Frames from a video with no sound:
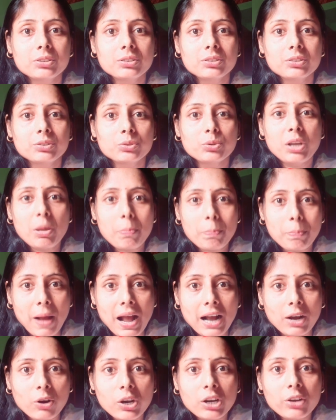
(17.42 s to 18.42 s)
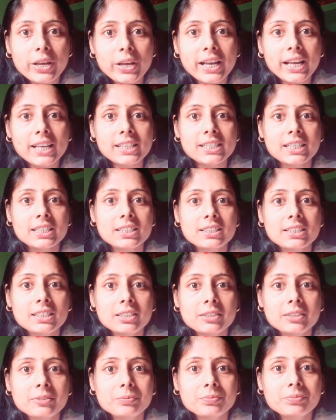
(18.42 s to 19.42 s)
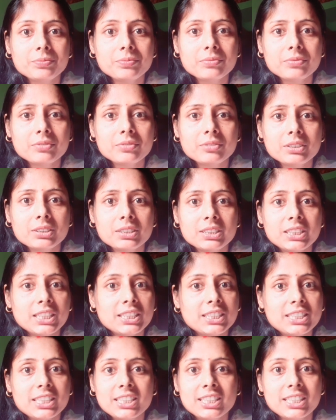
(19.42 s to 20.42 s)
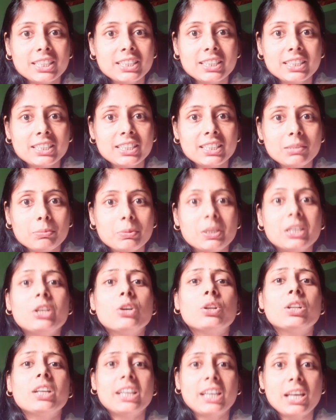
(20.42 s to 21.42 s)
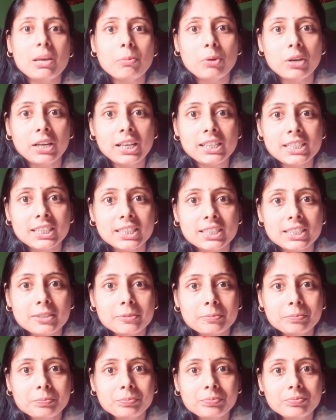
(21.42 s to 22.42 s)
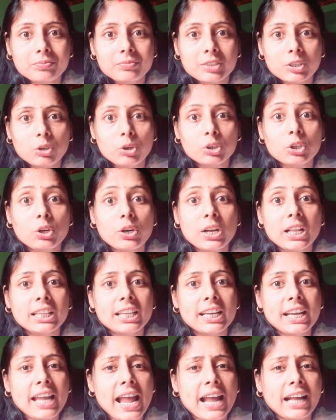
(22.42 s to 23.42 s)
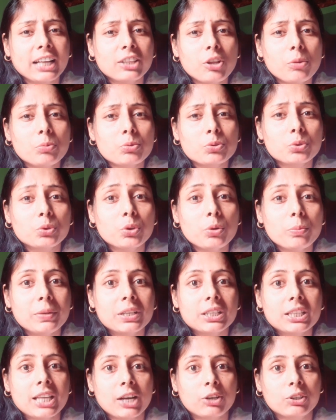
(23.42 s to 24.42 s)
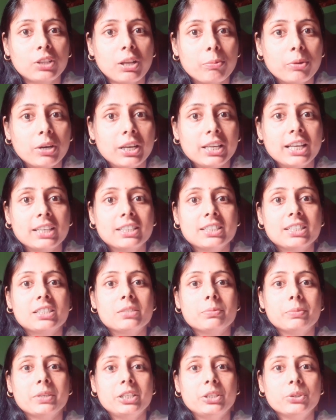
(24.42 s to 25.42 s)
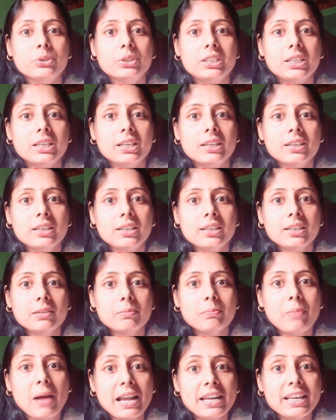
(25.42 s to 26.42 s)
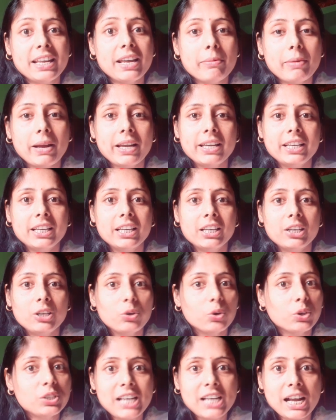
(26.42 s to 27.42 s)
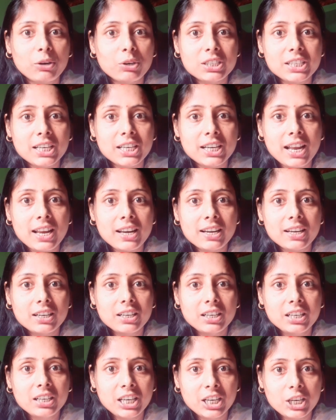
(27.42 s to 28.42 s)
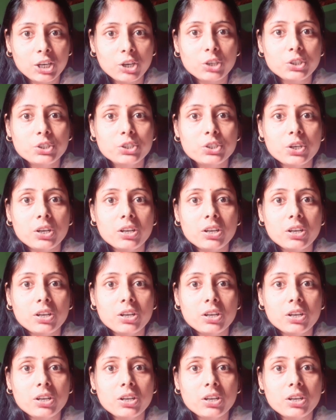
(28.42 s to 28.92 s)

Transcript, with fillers: তুই কি পাগল হয়ে গেছিস ছি ছি ছি ছি ছি ভিডিওতে কি বলেছিস গতকাল থেকে একদম শুধু মিথ্যে কথা বলে যাচ্ছিস ভিডিওতে বানিয়ে বানিয়ে লজ্জা করছে না নির্লজ্জ